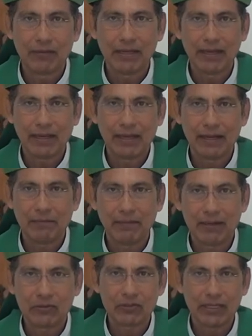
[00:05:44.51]
Mira que el
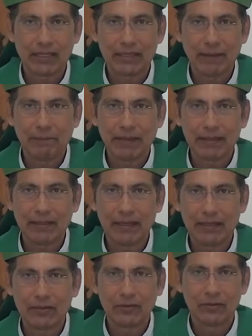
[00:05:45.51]
hermano se está
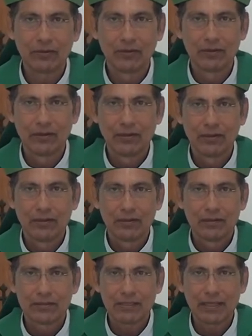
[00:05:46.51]
perdiendo,
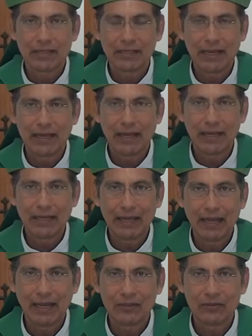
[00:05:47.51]
se está
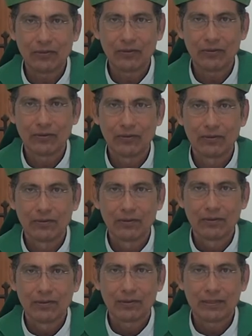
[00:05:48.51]
alejando
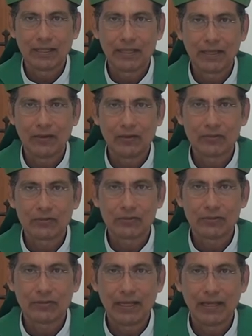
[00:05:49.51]
de Dios,
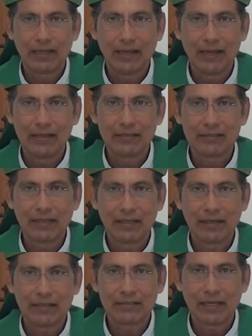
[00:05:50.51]
de la iglesia,
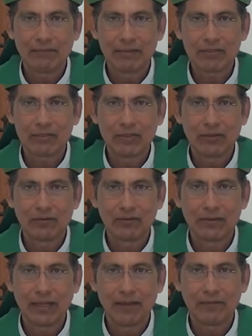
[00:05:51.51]
de la
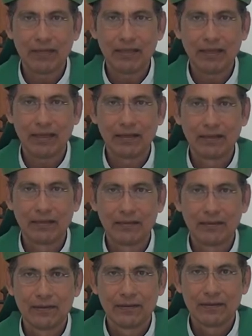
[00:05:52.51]
salvación, de la vida,
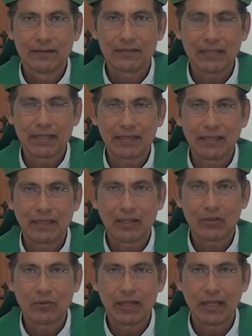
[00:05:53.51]
se está
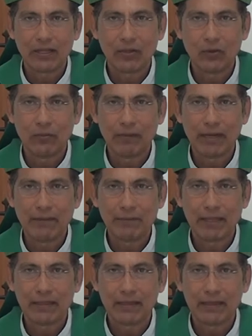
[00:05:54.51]
destruyendo
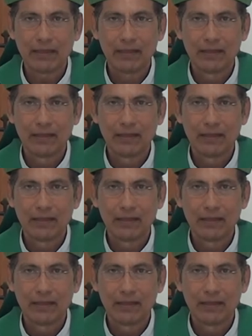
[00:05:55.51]
humanamente.